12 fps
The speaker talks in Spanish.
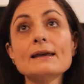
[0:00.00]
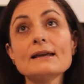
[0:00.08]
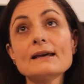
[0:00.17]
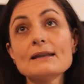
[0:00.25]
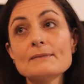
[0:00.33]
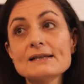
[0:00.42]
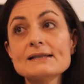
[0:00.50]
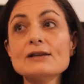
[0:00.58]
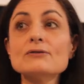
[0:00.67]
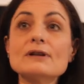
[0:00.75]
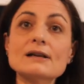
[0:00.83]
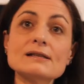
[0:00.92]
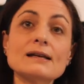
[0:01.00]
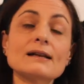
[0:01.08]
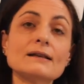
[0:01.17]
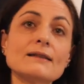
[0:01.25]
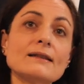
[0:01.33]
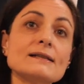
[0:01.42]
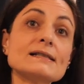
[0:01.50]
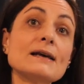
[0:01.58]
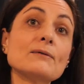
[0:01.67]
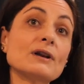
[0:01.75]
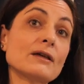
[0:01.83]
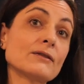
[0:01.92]
y además de ayudarles a realizar esa
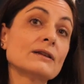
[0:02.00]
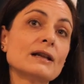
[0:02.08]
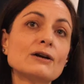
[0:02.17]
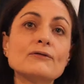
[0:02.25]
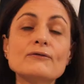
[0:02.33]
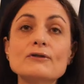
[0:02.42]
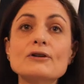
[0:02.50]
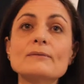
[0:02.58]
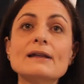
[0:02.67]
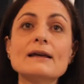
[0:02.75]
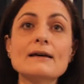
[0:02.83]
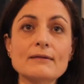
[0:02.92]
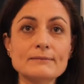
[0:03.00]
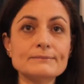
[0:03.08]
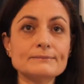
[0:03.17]
evaluación de la conformidad.